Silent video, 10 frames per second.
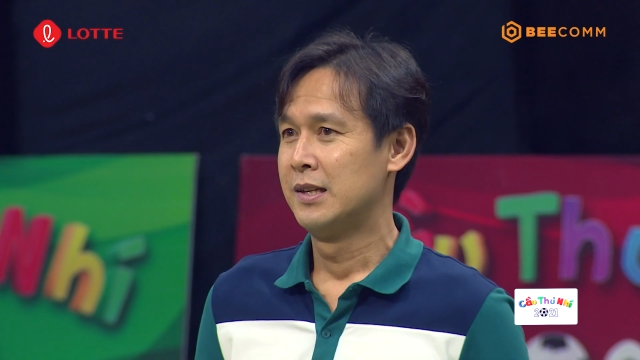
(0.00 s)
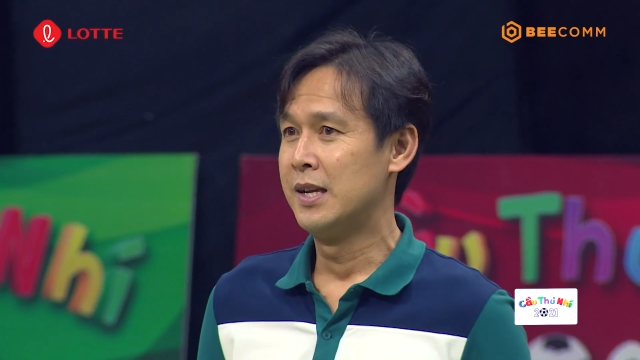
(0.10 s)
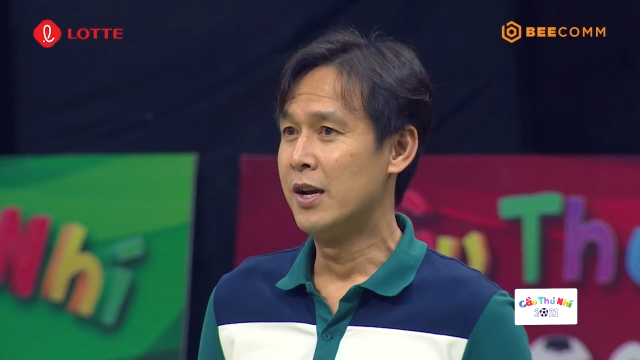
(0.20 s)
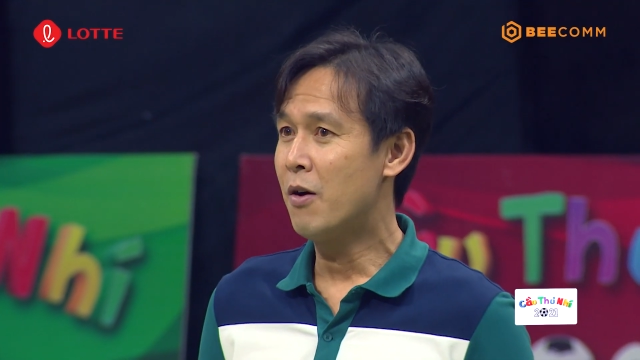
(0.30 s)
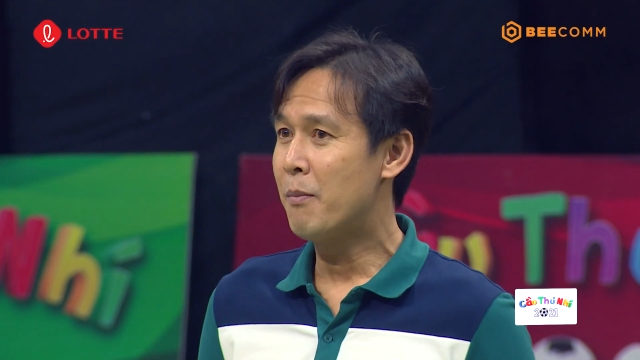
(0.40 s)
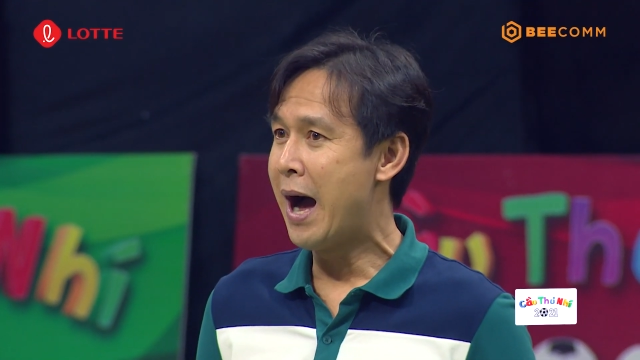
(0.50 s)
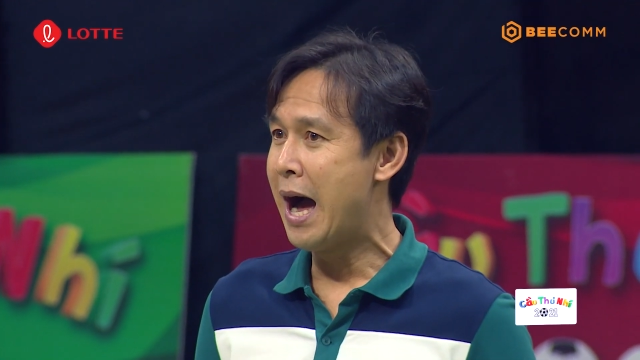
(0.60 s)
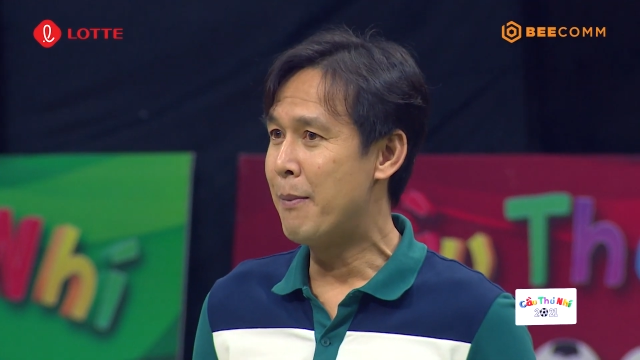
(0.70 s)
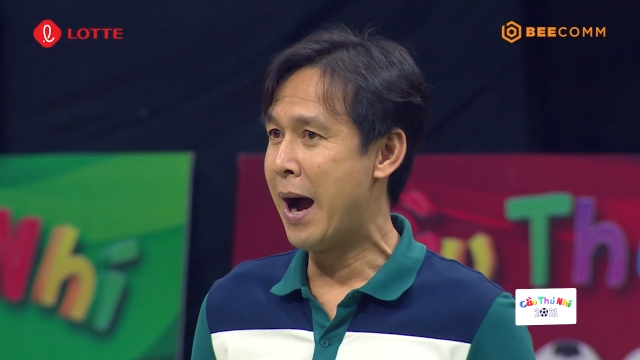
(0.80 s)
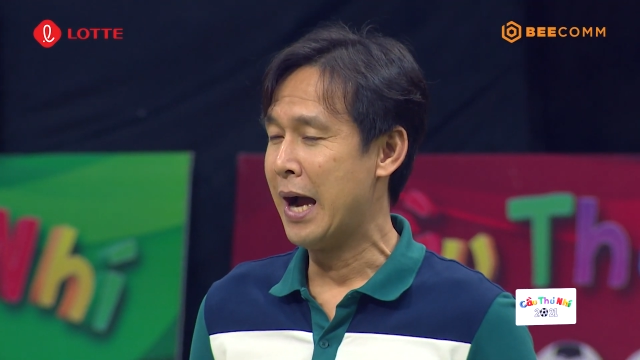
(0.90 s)
chỉ có
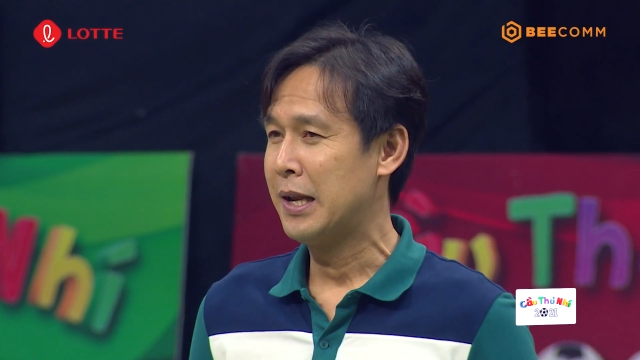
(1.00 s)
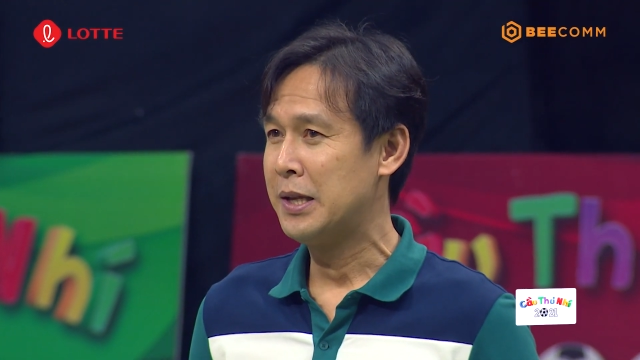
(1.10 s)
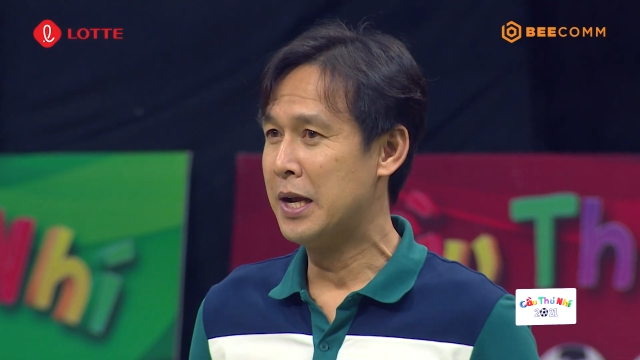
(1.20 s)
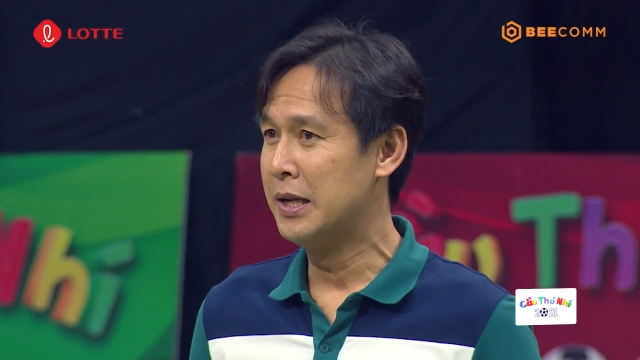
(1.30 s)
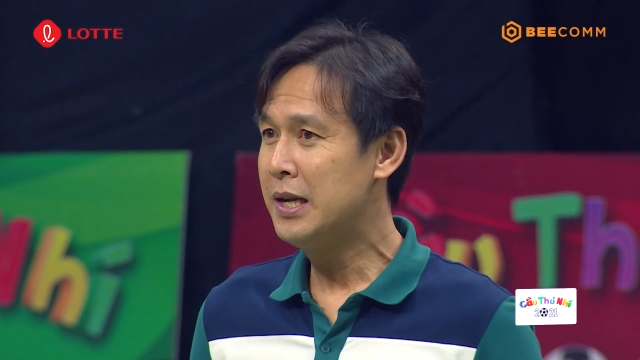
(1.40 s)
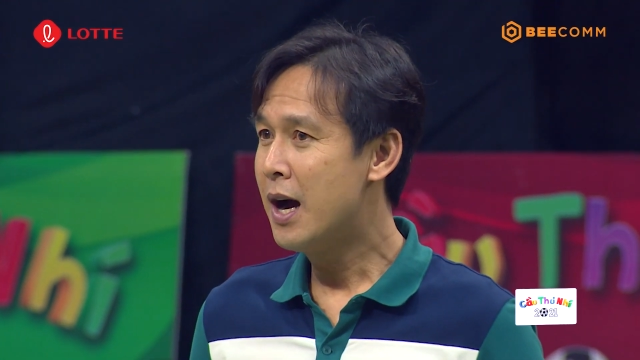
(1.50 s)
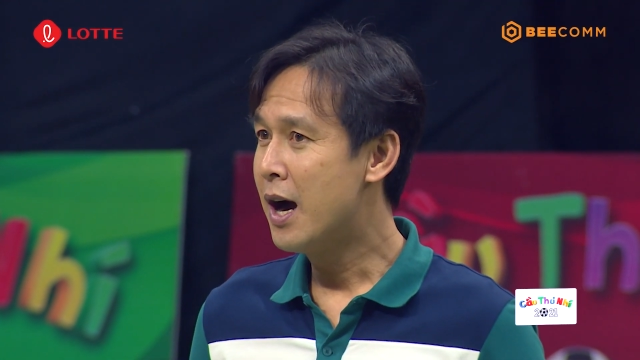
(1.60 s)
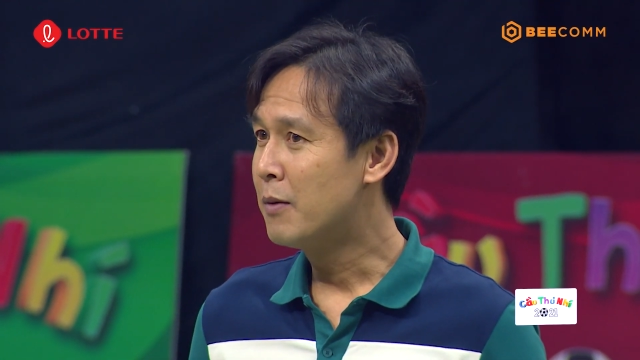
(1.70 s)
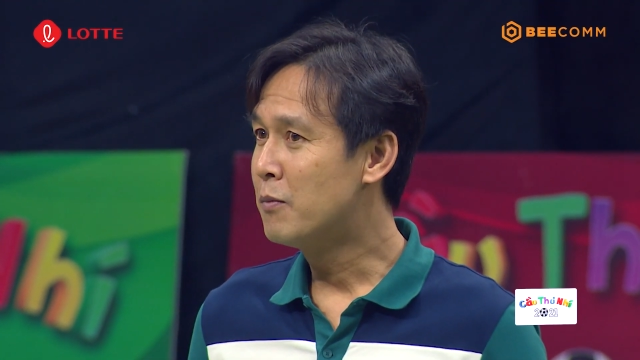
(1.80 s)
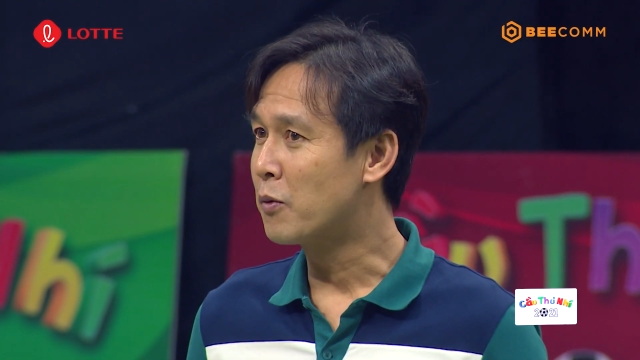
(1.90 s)
ba bạn nhỉnh
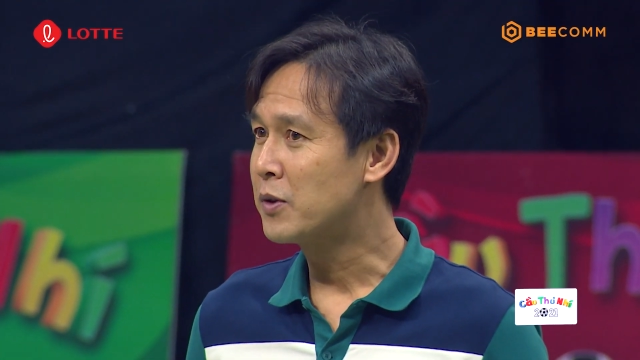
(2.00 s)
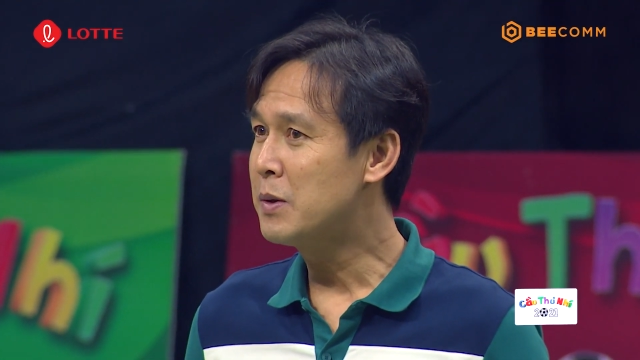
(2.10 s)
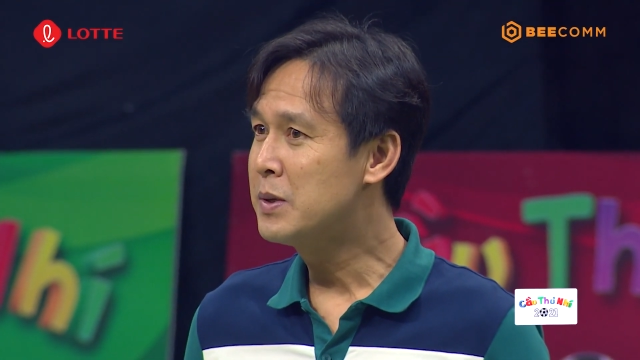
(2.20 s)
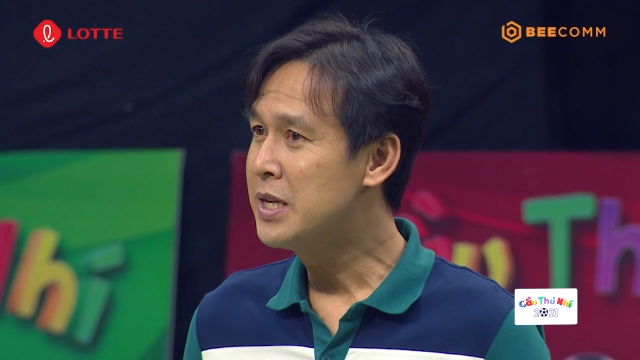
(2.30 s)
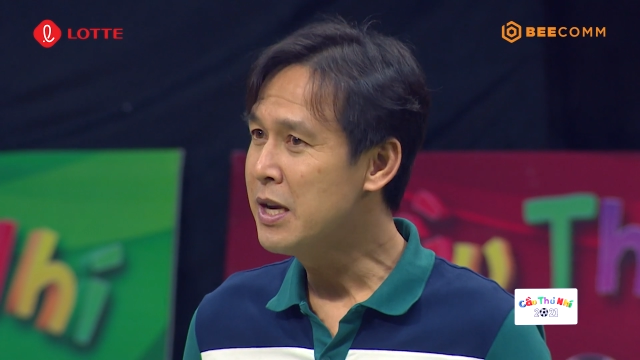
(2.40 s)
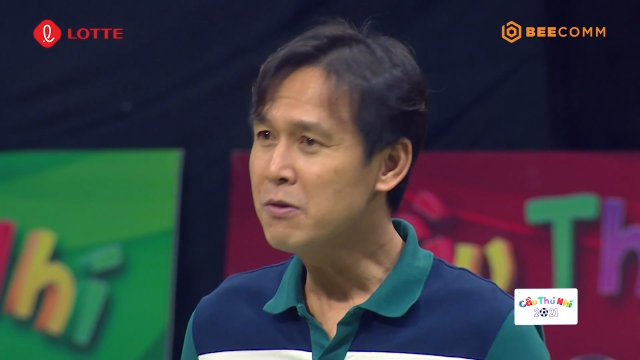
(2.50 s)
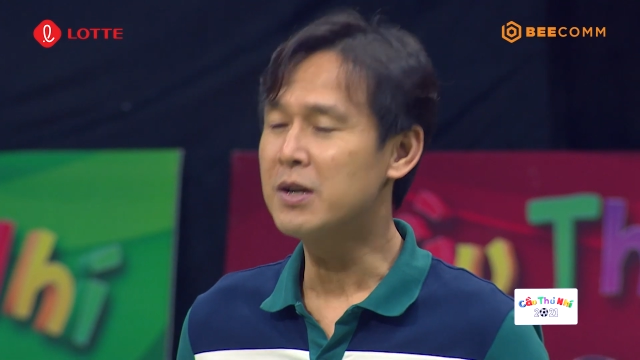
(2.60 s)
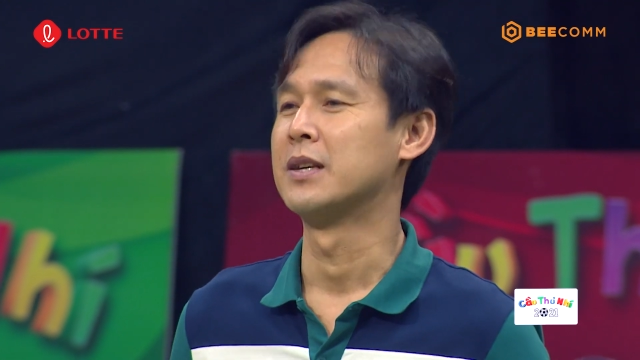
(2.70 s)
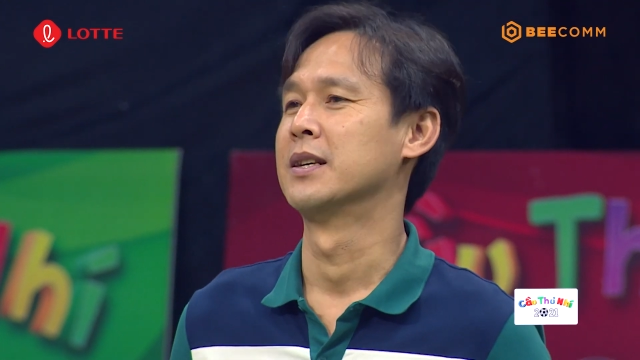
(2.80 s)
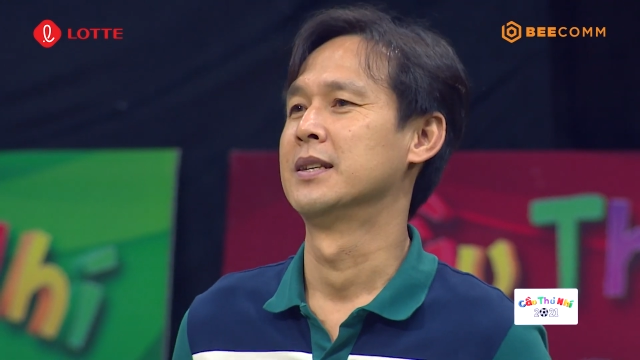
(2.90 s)
hơn một chút xíu thôi.